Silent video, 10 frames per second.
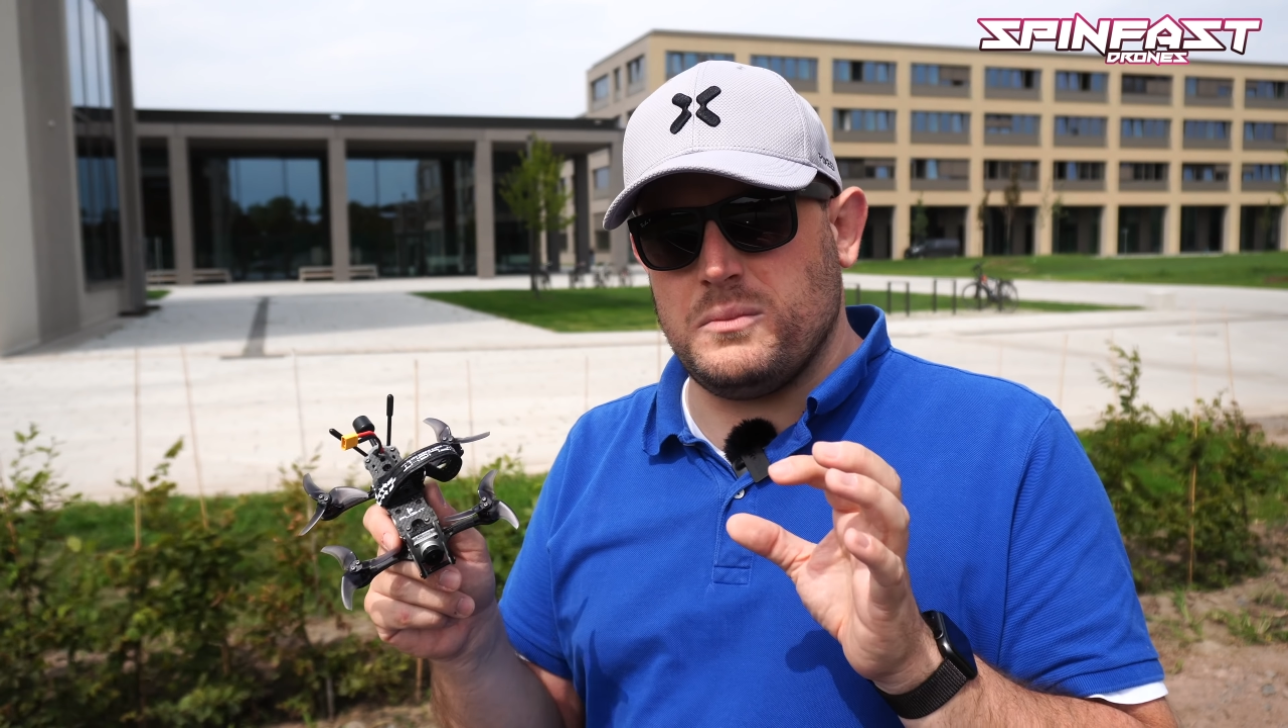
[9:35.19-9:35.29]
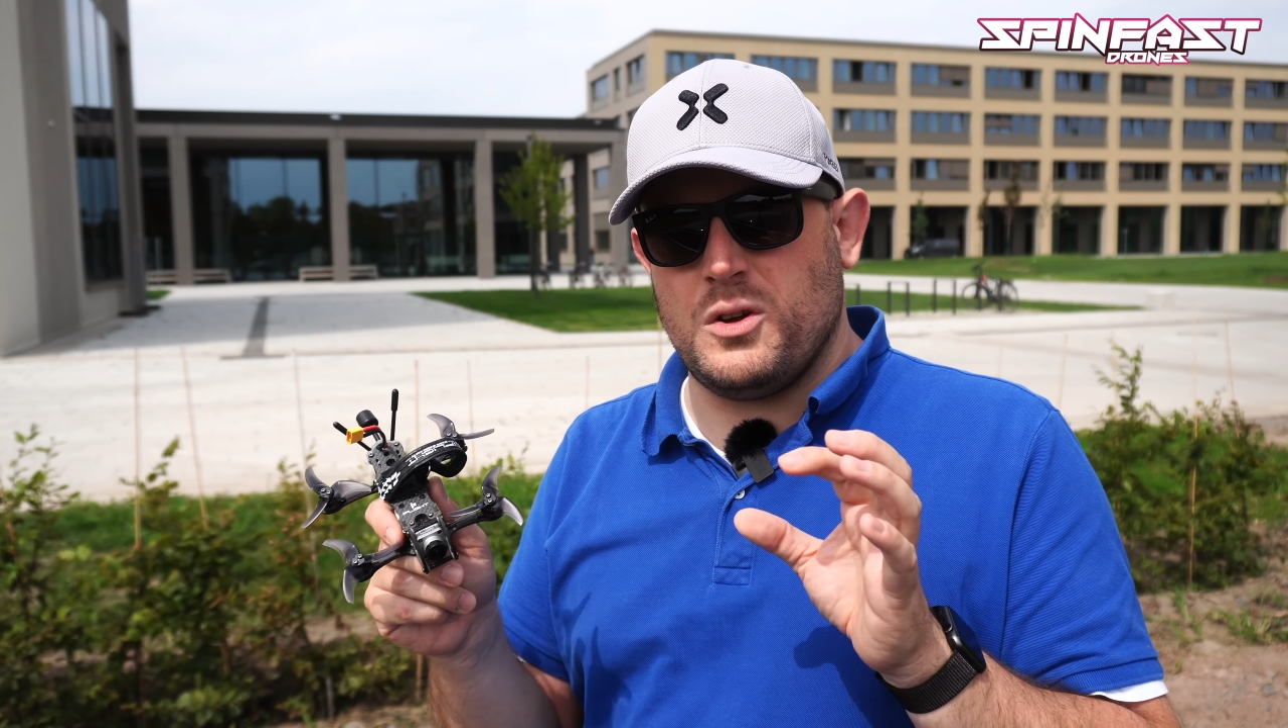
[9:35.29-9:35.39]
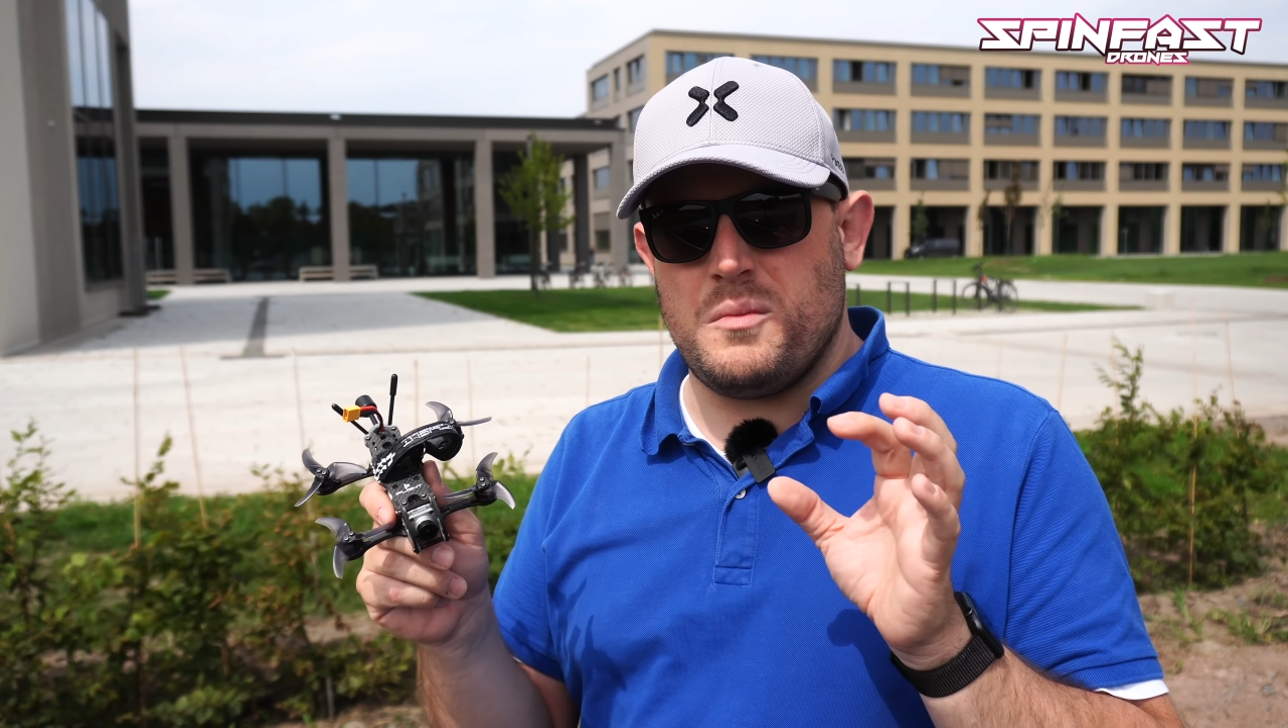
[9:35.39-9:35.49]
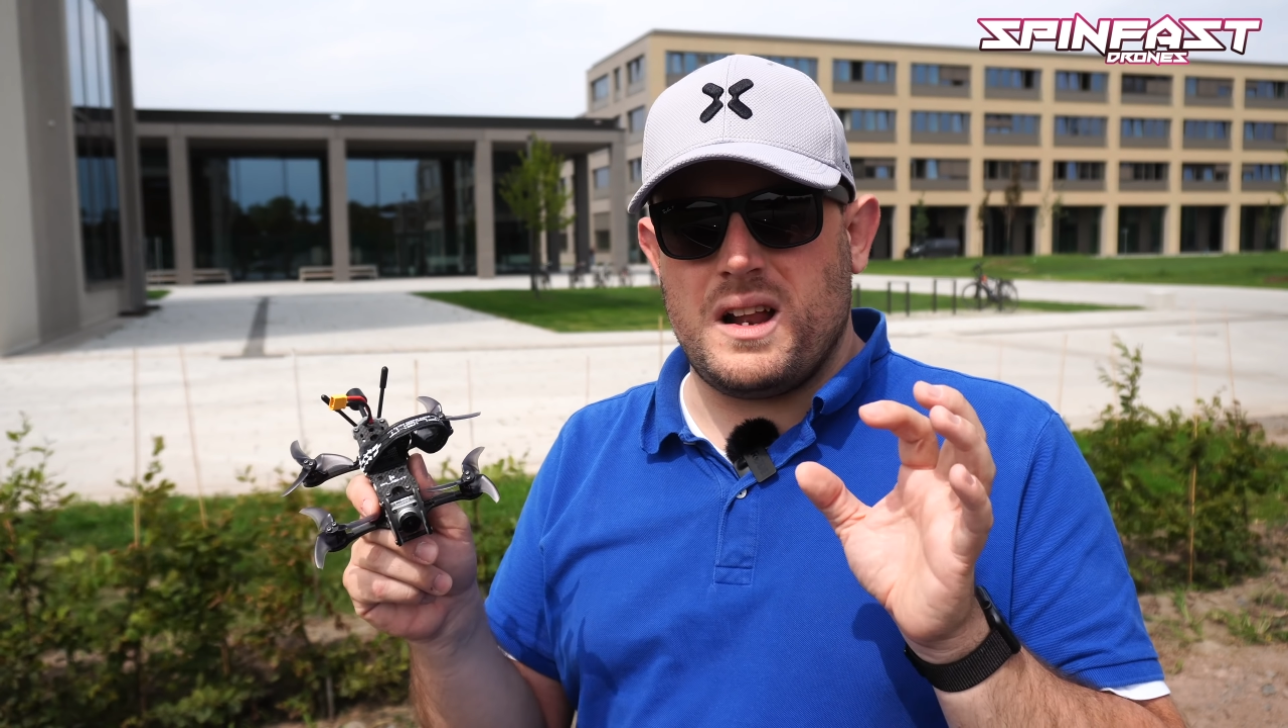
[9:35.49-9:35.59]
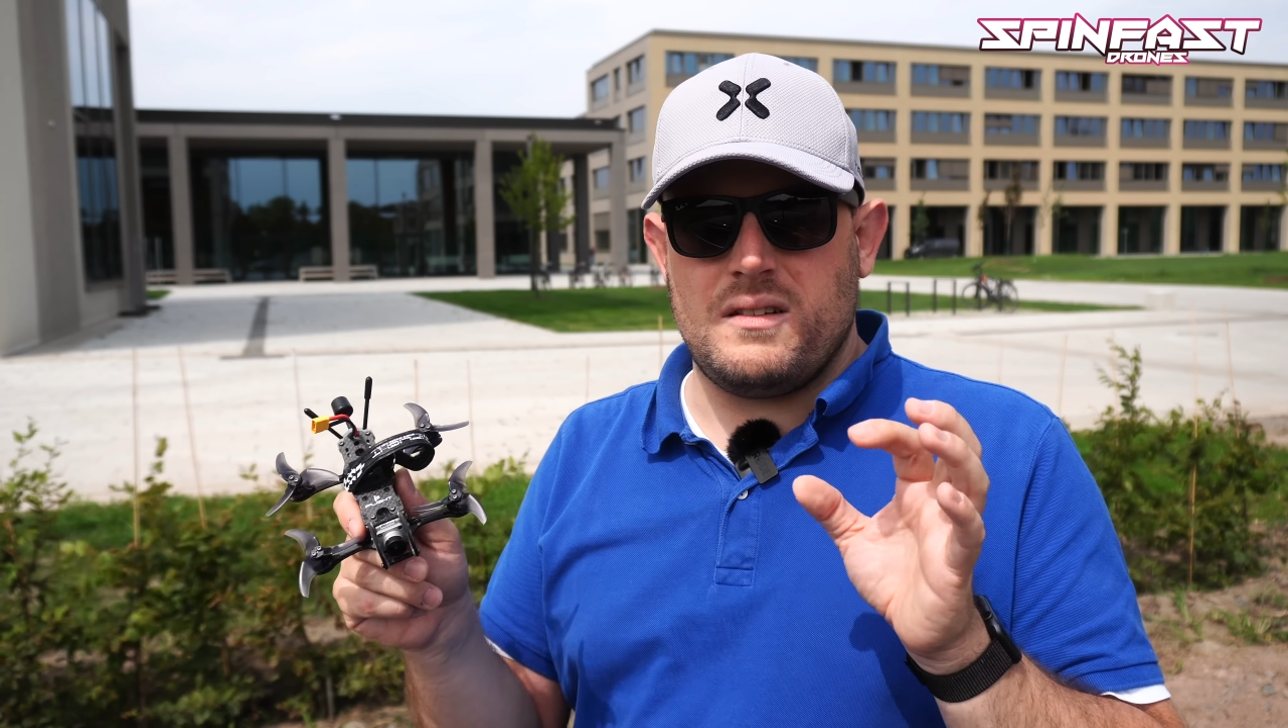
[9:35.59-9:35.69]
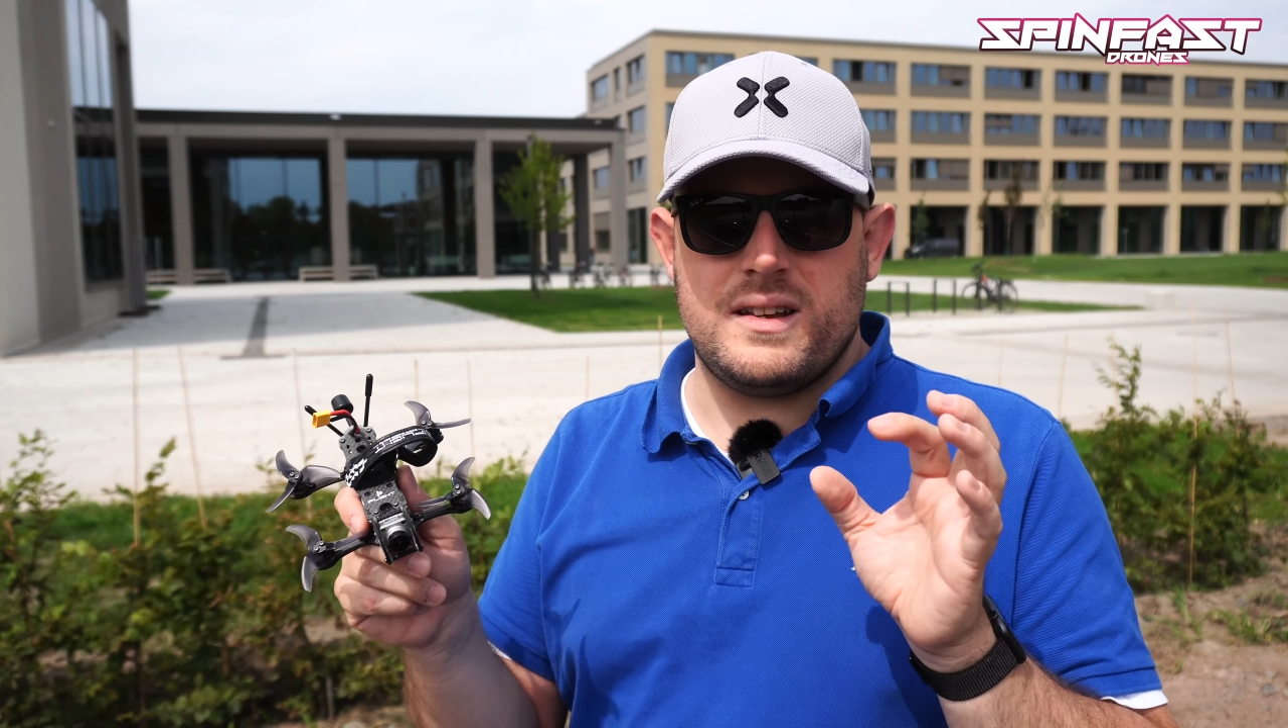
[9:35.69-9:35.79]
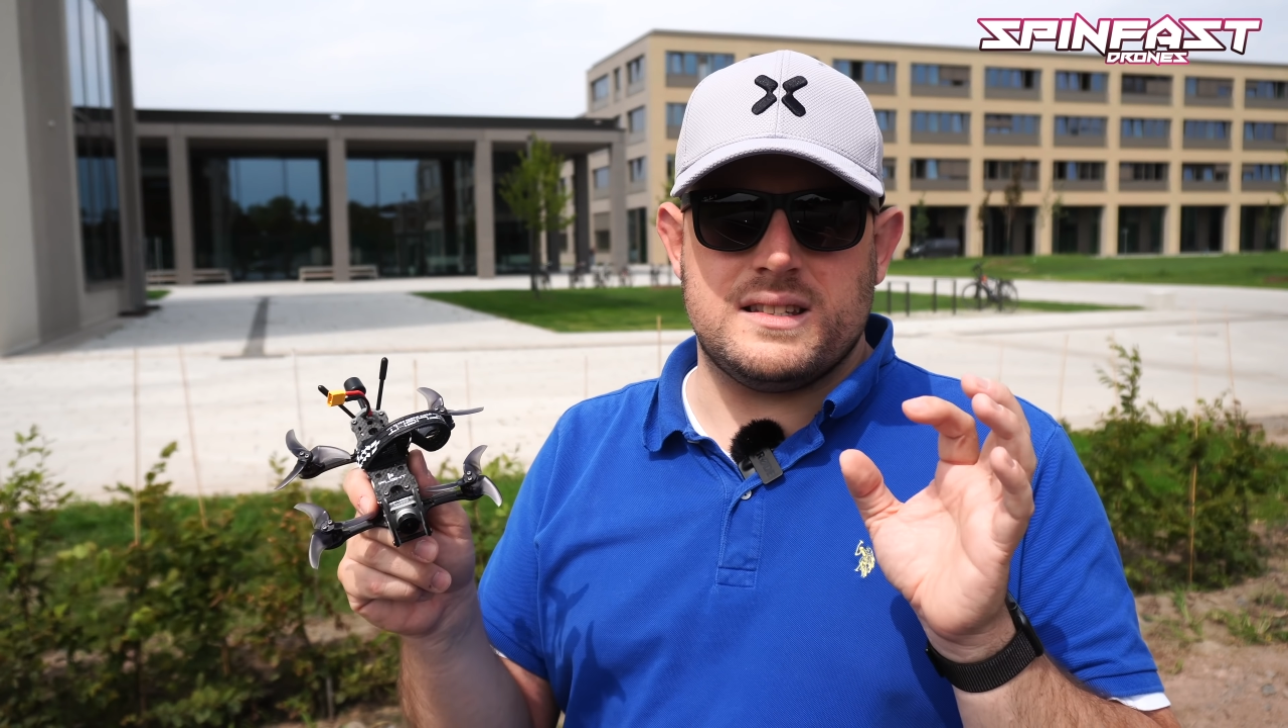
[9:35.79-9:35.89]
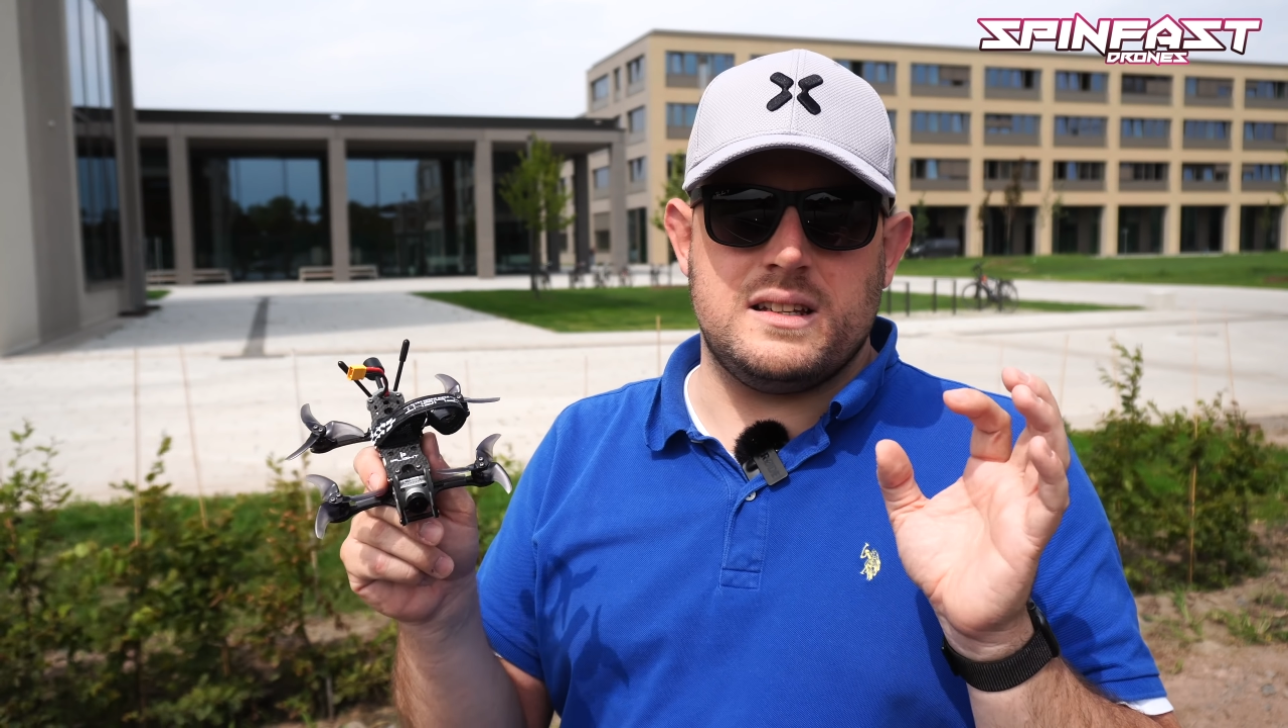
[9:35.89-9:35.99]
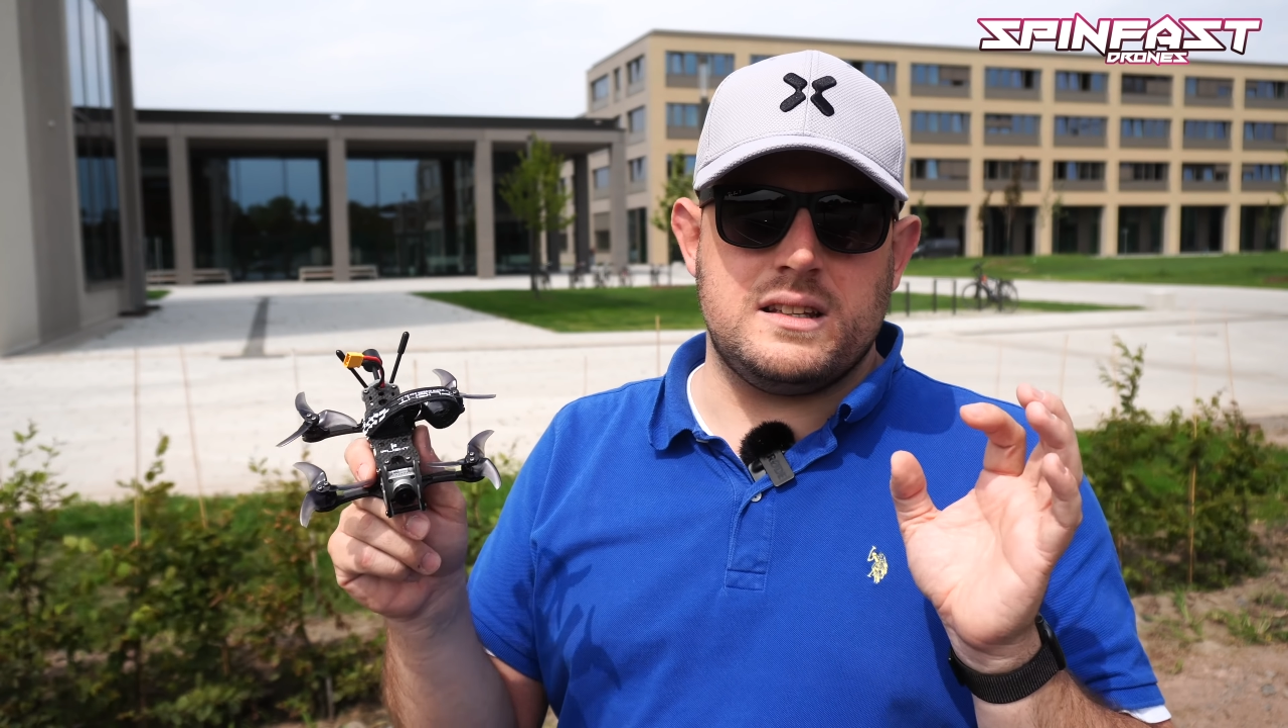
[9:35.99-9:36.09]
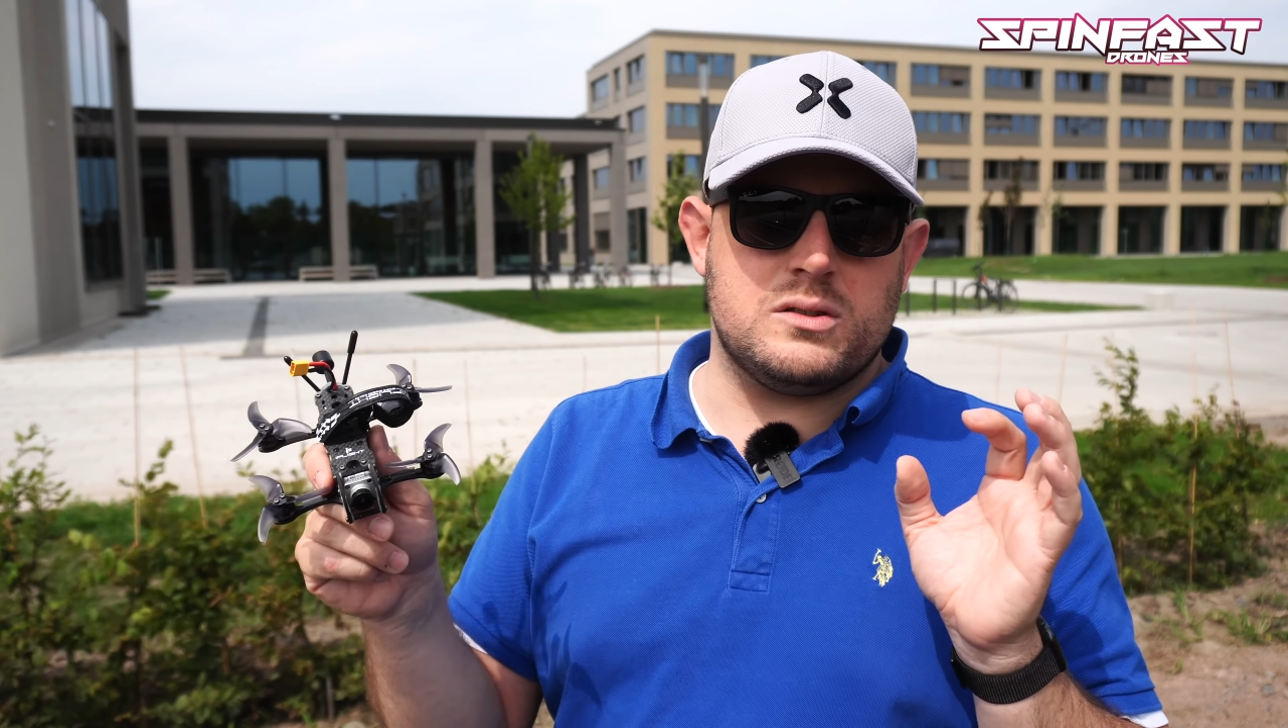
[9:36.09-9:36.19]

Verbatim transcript: normalerweise nicht